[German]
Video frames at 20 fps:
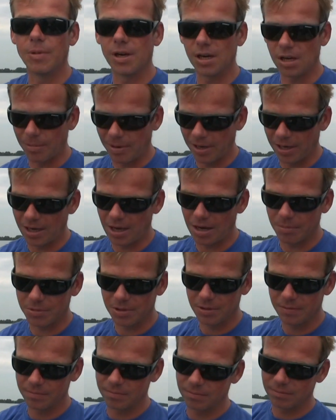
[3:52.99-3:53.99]
Mal dabei
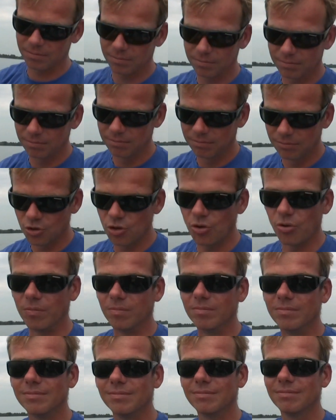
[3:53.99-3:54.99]
gehabt. Schön.
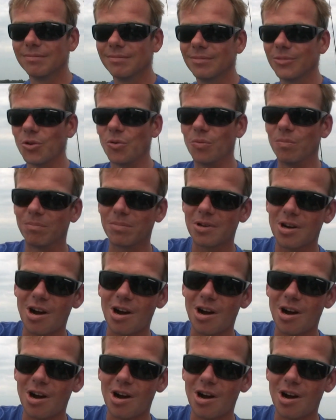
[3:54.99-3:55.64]
Betrieb. Jo.